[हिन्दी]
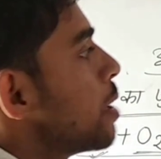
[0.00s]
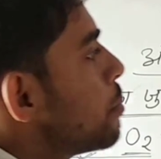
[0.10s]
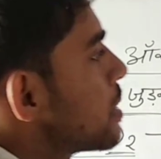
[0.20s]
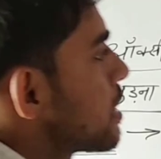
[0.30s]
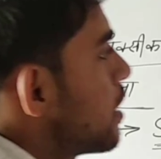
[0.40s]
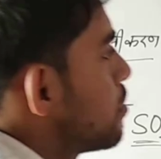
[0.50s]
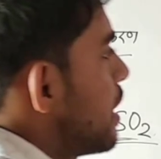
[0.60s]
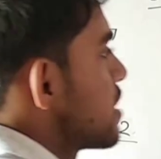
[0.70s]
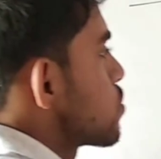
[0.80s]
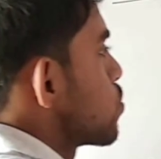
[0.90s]
मतलब
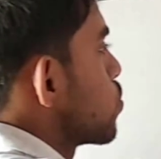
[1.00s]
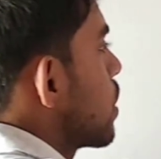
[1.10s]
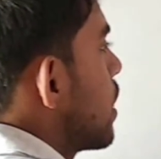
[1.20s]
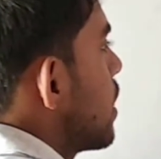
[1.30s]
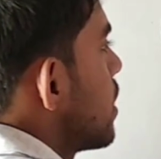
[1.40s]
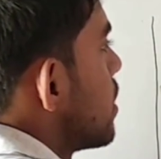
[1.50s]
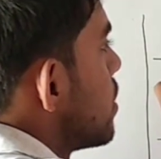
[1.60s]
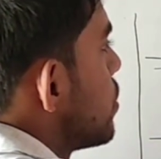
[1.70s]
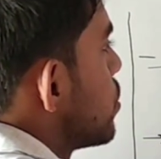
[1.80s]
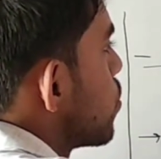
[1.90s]
H2 का
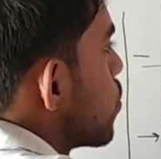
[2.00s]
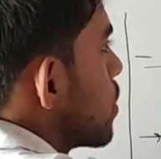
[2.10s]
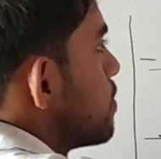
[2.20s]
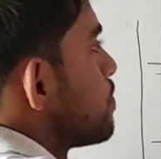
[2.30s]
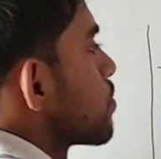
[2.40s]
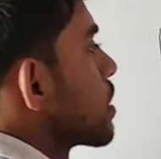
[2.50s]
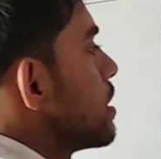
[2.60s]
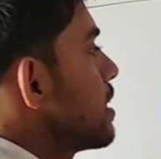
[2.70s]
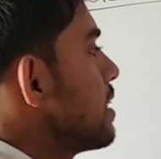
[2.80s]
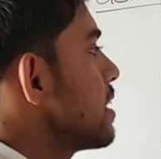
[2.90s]
योग
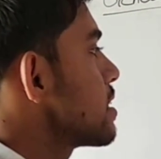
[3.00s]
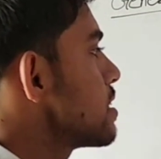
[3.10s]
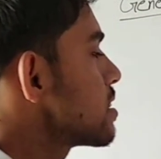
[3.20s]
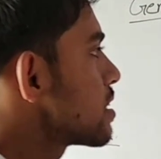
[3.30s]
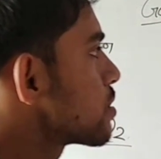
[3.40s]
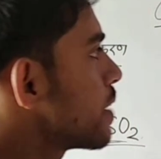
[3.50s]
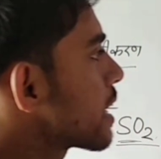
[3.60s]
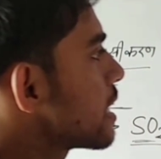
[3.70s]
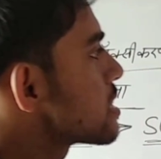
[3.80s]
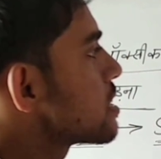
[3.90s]
यदि किसी तत्व
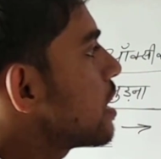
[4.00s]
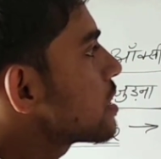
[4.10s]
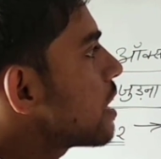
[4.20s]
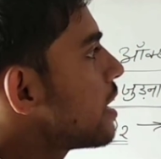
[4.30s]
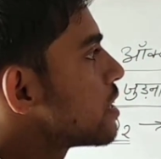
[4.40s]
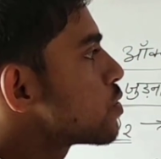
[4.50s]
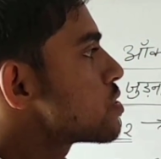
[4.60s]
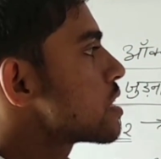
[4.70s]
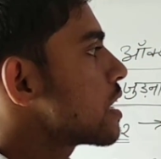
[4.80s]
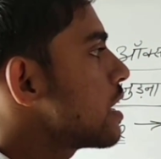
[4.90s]
के साथ
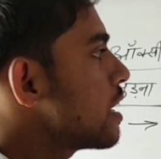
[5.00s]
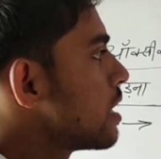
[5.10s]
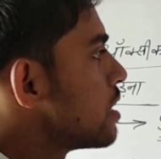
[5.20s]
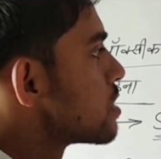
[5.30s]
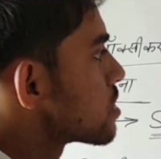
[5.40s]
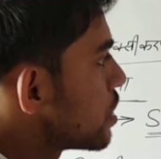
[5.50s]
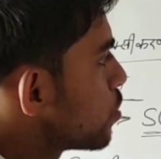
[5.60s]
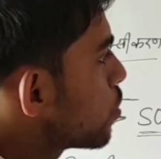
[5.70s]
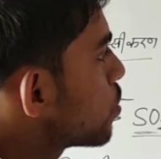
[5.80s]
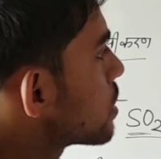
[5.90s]
हाइड्रोजन का
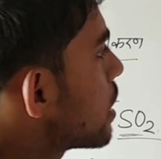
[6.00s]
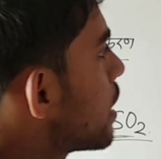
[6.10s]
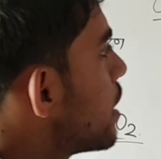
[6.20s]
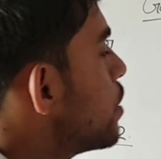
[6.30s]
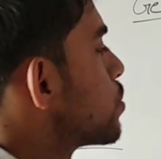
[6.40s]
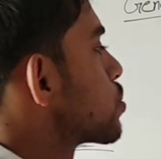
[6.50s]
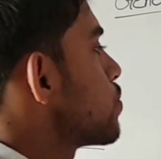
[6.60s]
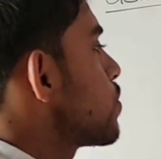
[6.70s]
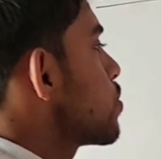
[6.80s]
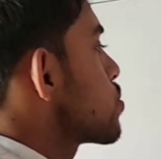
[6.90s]
संयोग होता है तो
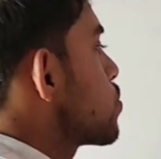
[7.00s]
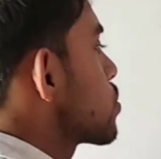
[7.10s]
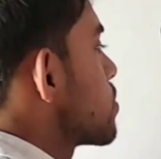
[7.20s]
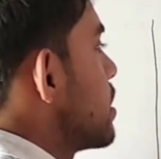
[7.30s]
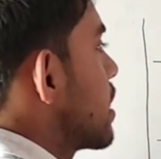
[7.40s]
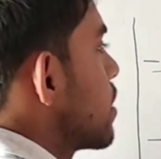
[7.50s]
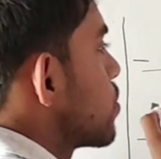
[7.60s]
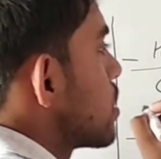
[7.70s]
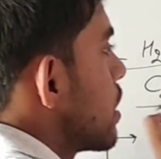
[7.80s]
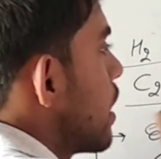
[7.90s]
वो जो समीकरण
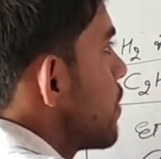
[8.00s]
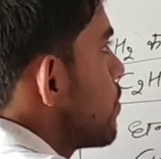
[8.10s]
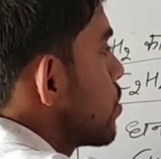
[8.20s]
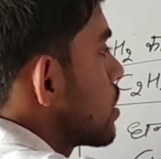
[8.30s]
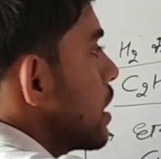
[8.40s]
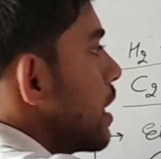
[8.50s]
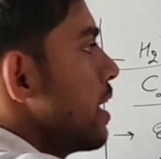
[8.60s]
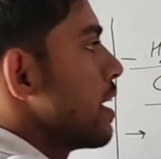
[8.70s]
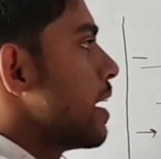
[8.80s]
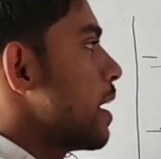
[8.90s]
होती है वो होती है
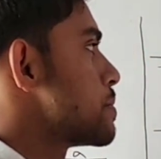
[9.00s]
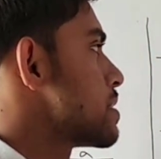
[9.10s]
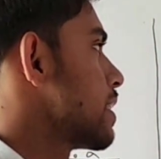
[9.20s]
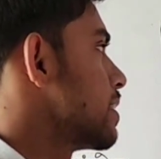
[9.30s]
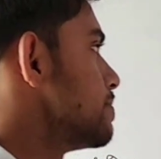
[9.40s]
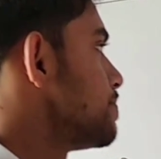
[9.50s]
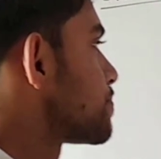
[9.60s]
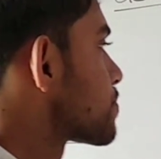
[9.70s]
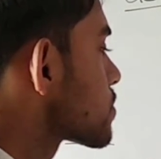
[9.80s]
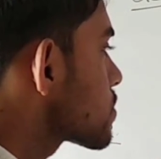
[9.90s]
अपचयन
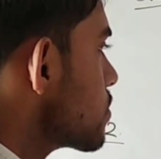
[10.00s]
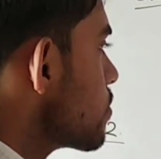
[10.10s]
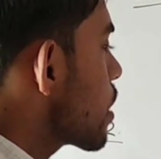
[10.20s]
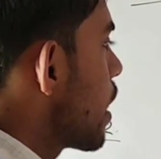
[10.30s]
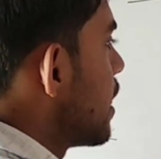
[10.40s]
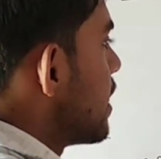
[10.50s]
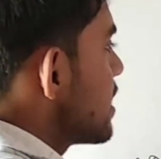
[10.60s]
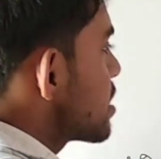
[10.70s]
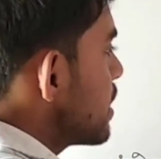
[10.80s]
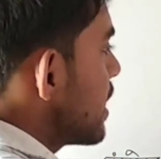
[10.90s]

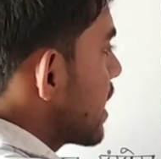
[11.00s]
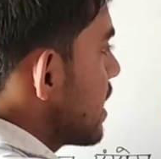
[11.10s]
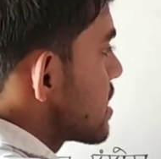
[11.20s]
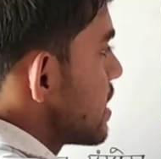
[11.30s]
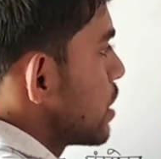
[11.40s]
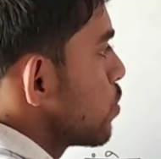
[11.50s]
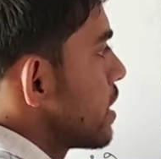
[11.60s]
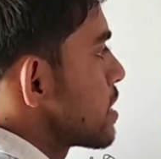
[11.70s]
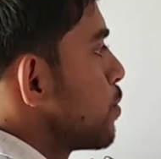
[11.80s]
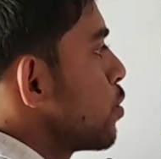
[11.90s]
इसमें देखिए सी टू
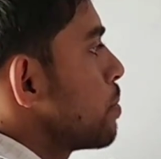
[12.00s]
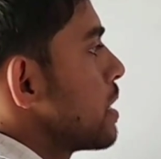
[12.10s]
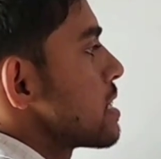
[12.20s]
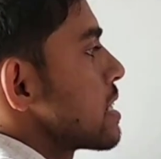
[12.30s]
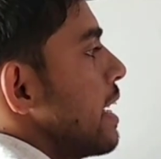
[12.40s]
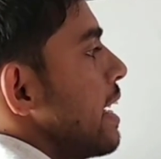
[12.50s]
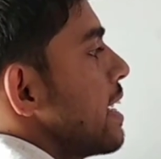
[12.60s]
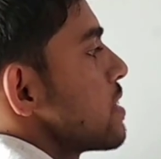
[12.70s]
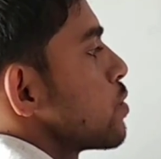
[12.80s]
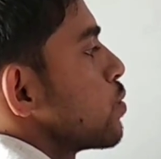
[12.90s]
एच फोर प्लस है
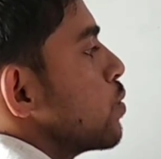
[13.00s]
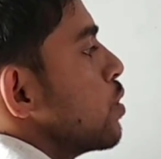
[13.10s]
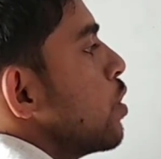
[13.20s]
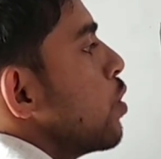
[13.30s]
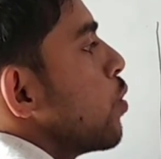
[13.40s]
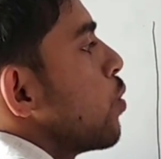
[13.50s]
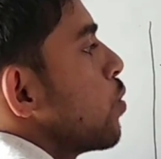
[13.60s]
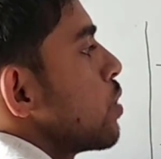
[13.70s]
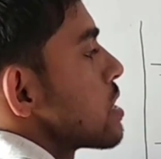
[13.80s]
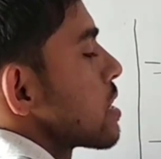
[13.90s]
एच टू
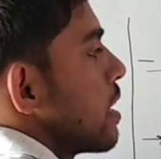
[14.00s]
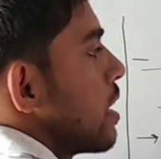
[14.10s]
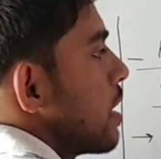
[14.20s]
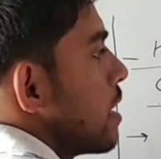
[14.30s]
ओ इसका